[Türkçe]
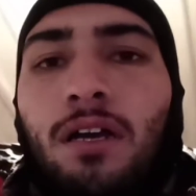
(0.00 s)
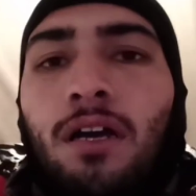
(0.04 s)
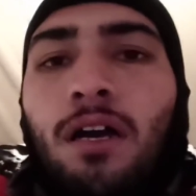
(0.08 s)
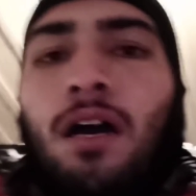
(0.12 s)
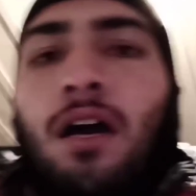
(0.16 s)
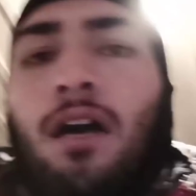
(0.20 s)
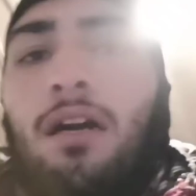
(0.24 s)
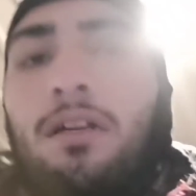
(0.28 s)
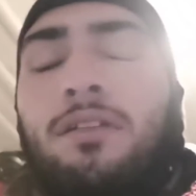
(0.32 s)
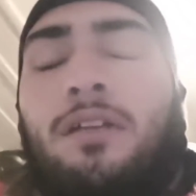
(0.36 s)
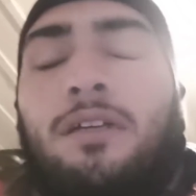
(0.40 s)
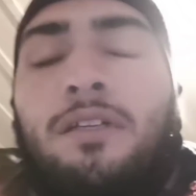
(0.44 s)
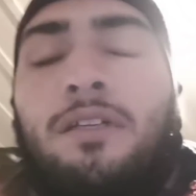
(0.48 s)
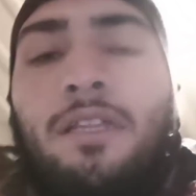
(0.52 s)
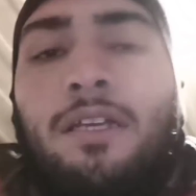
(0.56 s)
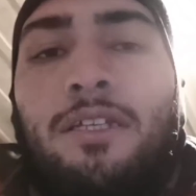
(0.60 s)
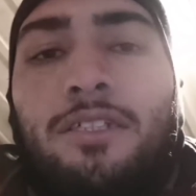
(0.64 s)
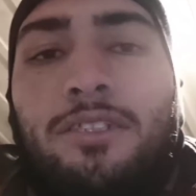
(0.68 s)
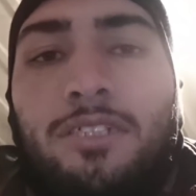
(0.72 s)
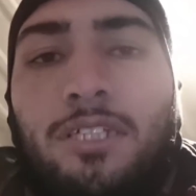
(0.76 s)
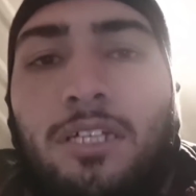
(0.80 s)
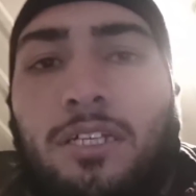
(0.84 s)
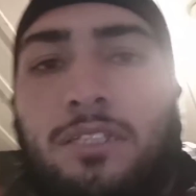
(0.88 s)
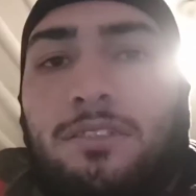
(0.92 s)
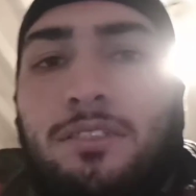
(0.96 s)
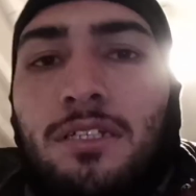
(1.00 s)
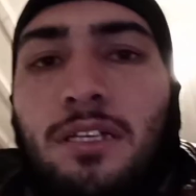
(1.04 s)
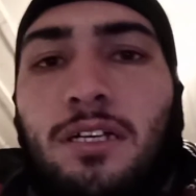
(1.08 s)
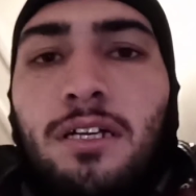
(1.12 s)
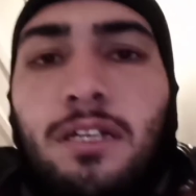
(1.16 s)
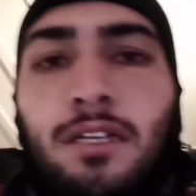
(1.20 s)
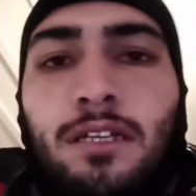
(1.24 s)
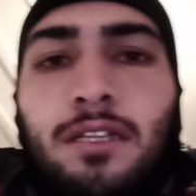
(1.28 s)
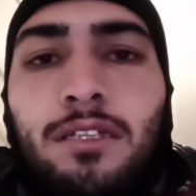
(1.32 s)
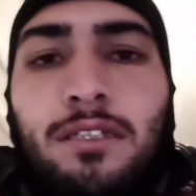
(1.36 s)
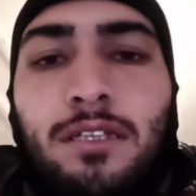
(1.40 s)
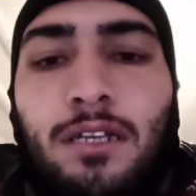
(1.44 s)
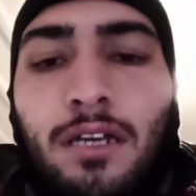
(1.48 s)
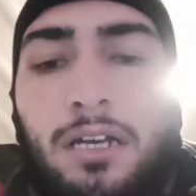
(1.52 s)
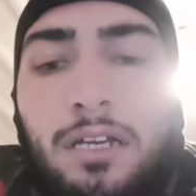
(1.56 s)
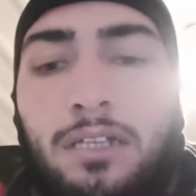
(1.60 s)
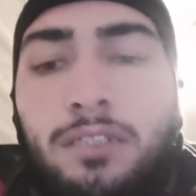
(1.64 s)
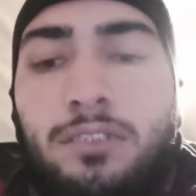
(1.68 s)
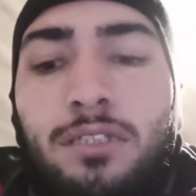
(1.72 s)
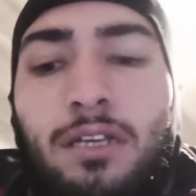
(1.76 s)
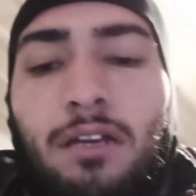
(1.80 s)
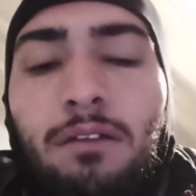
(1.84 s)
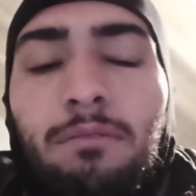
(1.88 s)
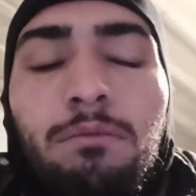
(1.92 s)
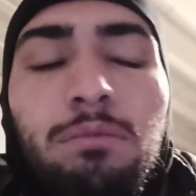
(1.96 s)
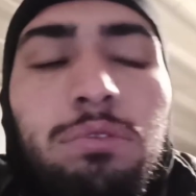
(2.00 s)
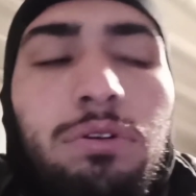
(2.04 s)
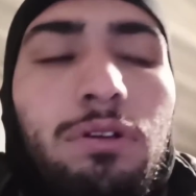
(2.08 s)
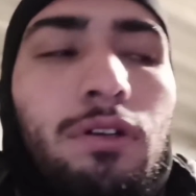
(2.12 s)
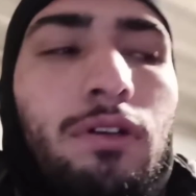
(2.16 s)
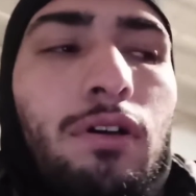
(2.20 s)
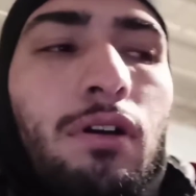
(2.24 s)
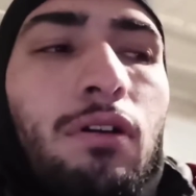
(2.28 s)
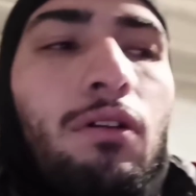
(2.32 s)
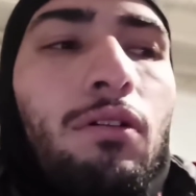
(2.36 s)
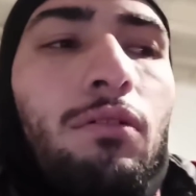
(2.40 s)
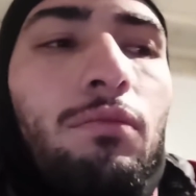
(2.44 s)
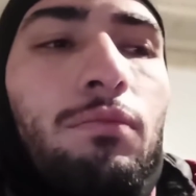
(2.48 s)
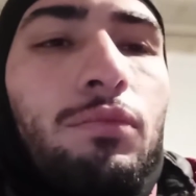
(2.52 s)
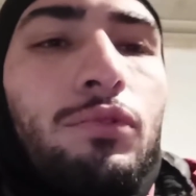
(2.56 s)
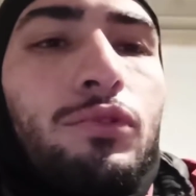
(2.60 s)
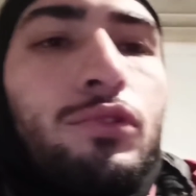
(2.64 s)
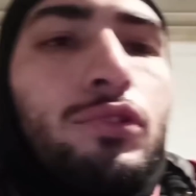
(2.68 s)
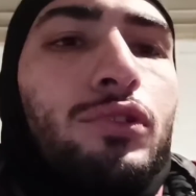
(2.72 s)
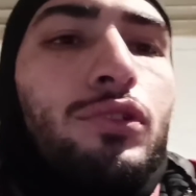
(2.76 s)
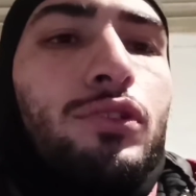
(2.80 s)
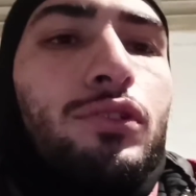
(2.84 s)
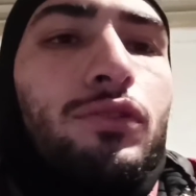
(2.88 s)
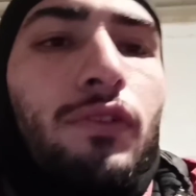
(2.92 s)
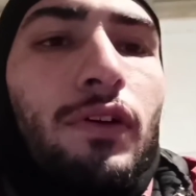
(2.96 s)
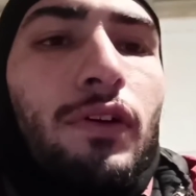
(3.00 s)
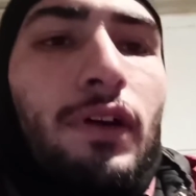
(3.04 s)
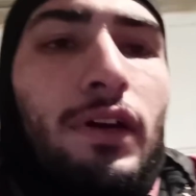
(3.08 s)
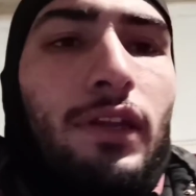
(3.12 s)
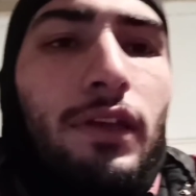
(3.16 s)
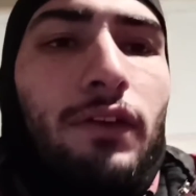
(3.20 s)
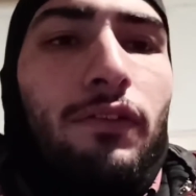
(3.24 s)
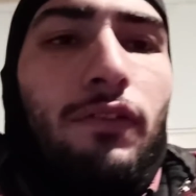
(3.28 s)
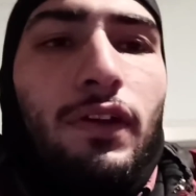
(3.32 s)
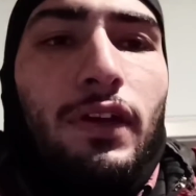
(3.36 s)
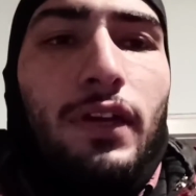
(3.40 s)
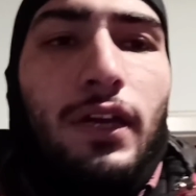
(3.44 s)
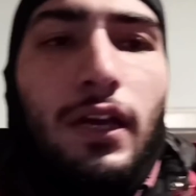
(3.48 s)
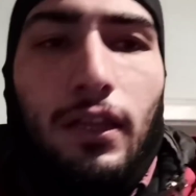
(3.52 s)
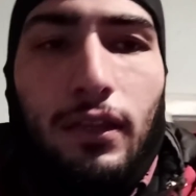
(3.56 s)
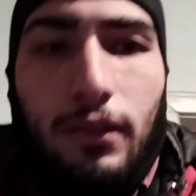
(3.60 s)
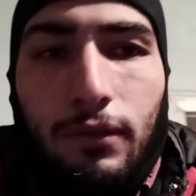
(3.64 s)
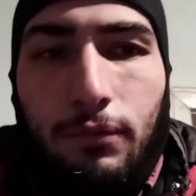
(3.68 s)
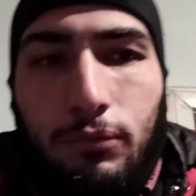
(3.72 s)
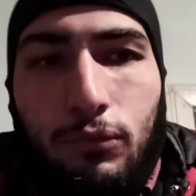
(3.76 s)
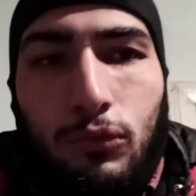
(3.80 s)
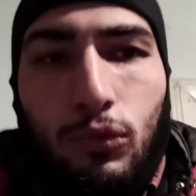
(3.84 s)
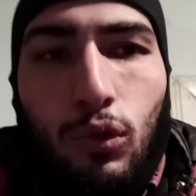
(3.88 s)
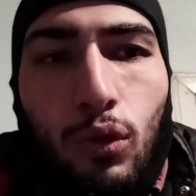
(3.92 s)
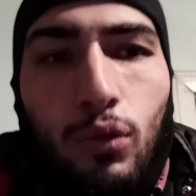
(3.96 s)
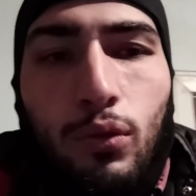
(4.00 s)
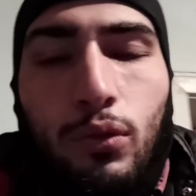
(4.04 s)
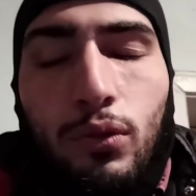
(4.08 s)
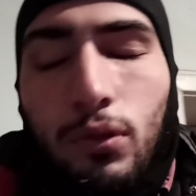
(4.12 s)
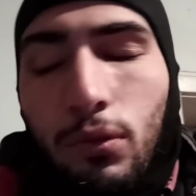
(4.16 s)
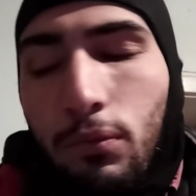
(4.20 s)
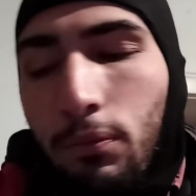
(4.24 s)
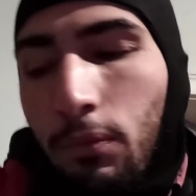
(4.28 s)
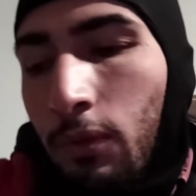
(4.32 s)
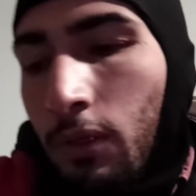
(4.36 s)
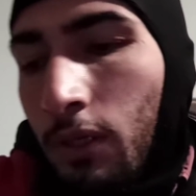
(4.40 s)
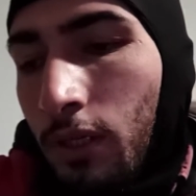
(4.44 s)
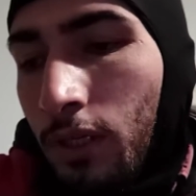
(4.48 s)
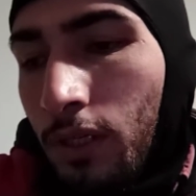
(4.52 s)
Arkadaşlar saat akşam 10.30 civarı eve geldim. Dondum.